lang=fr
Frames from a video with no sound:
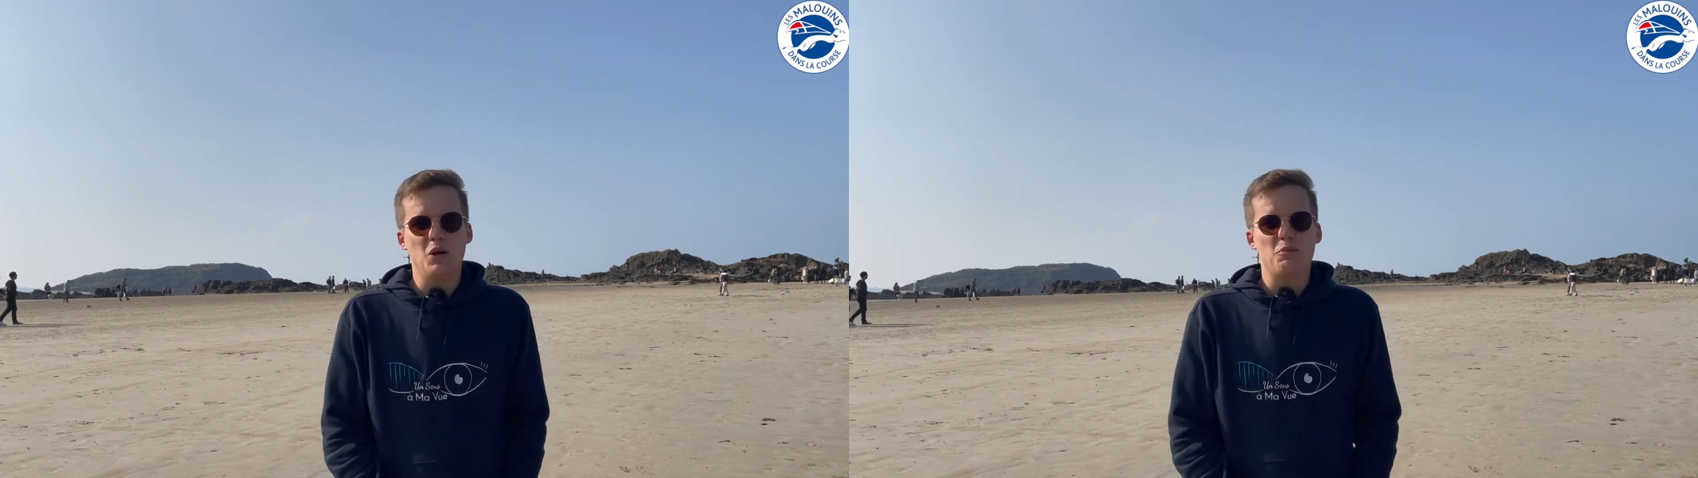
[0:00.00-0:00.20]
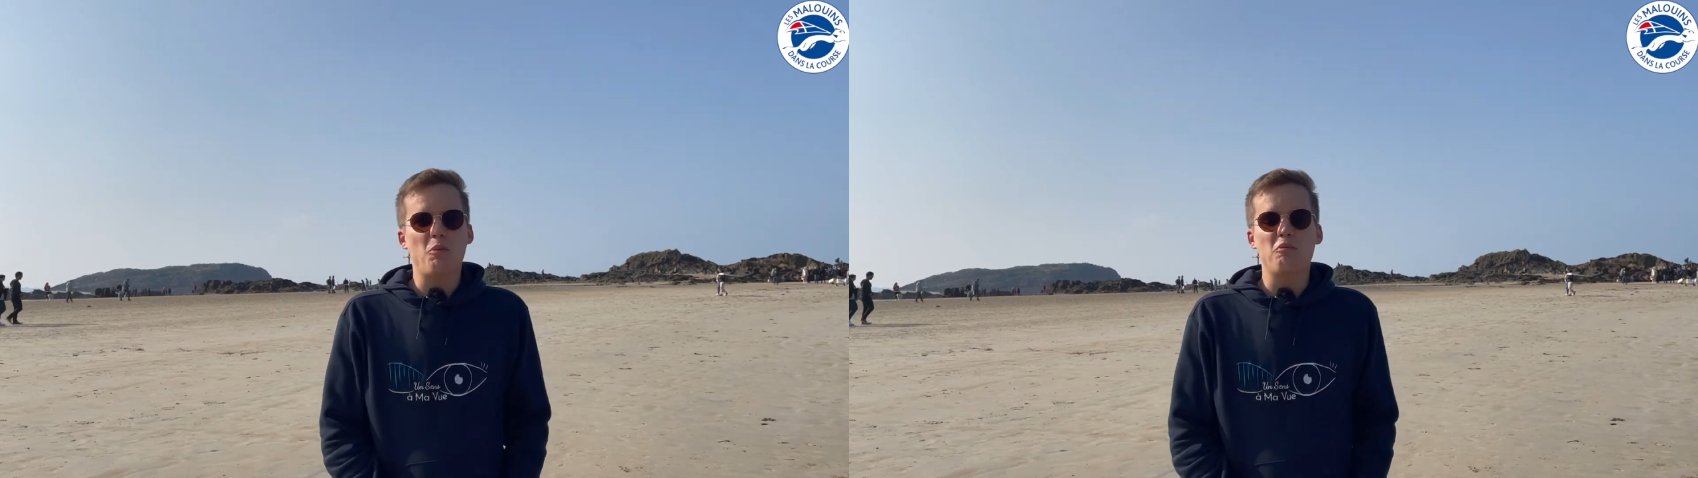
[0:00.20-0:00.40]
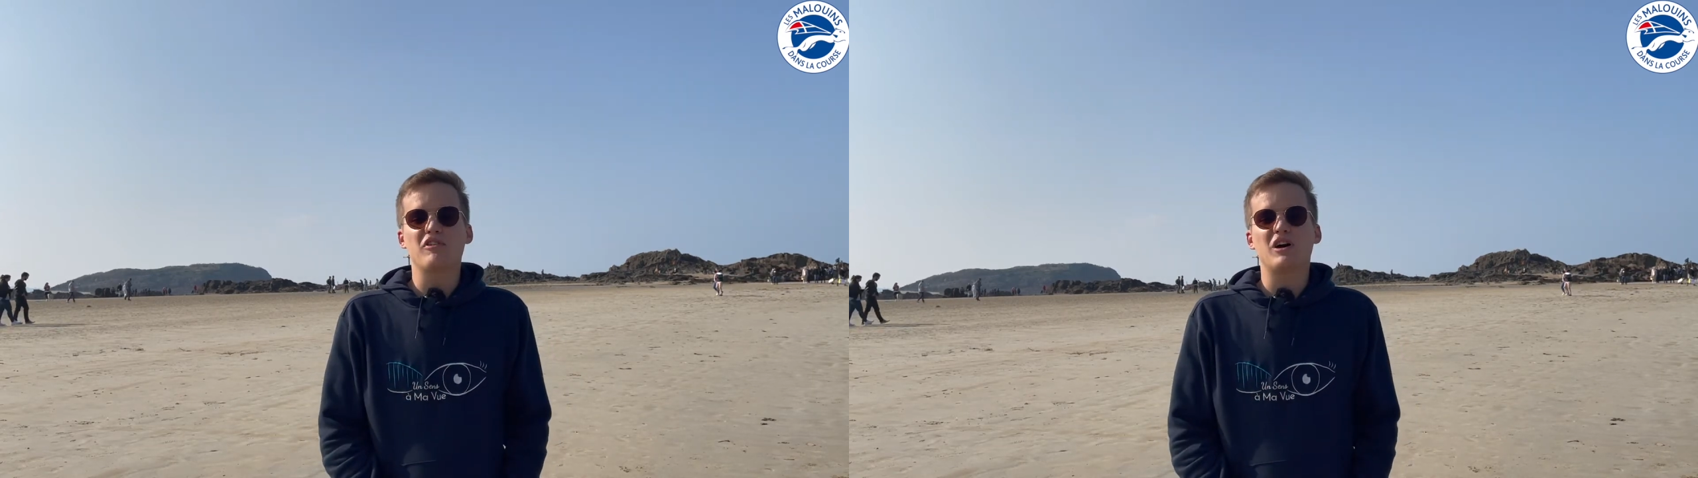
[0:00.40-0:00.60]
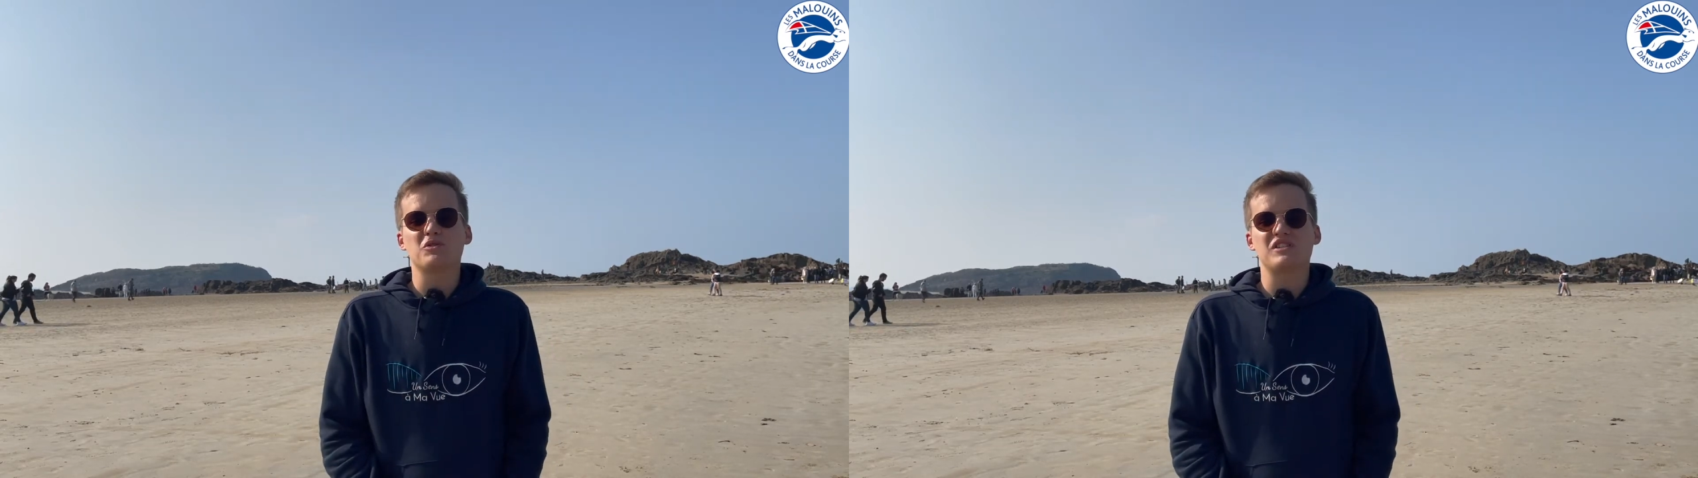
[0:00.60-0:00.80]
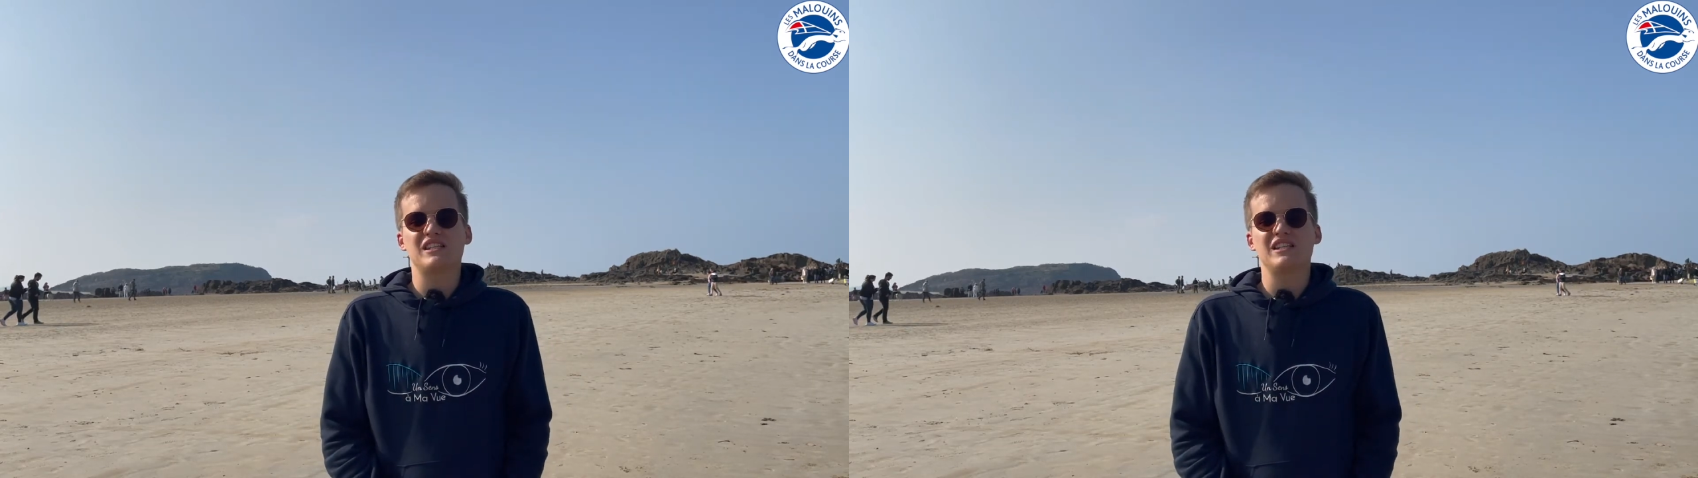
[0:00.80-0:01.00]
pour pouvoir
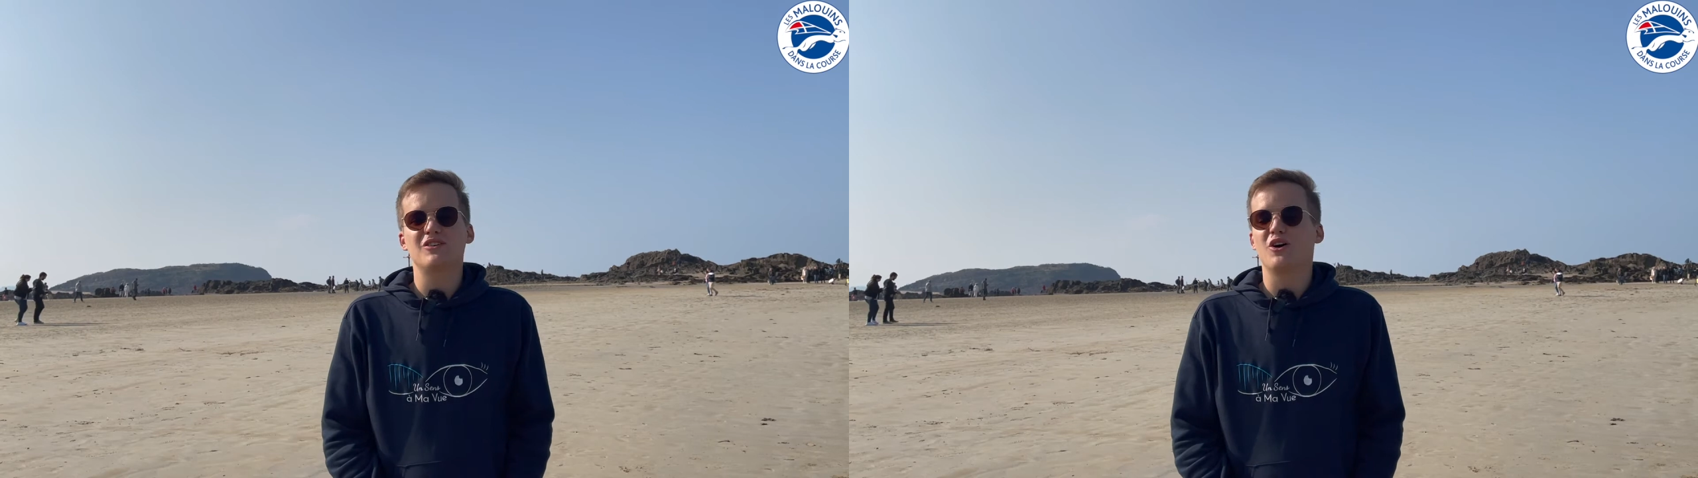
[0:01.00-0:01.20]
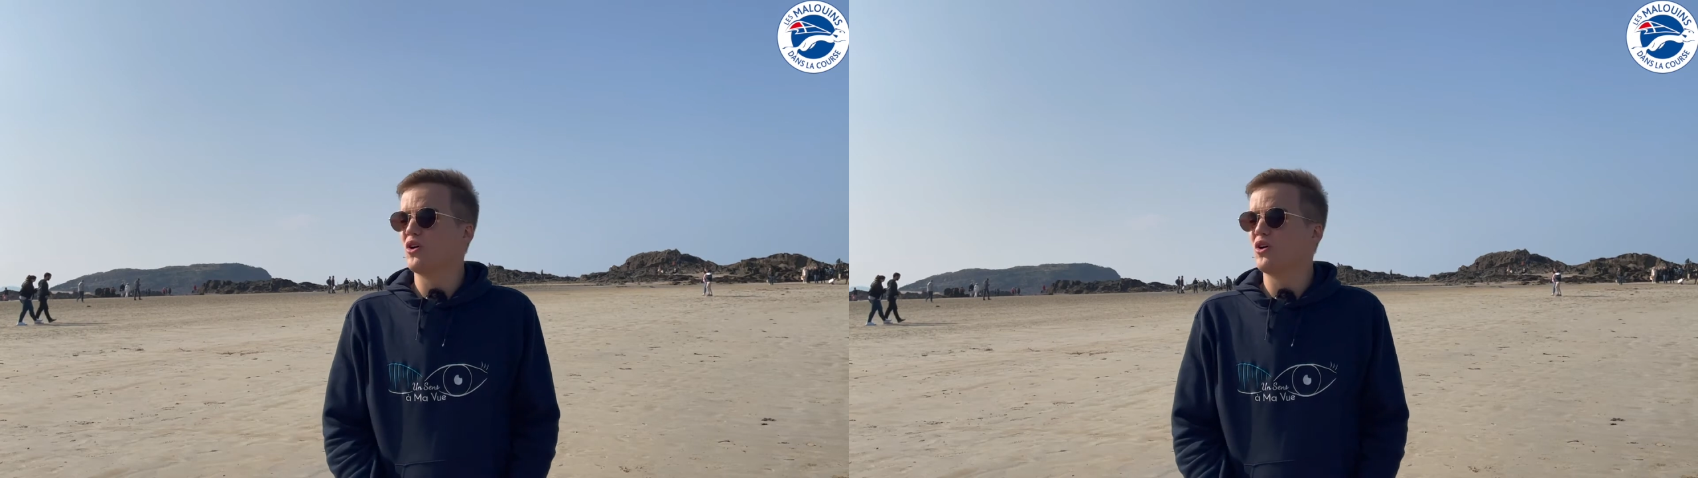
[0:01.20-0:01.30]
aussi euh,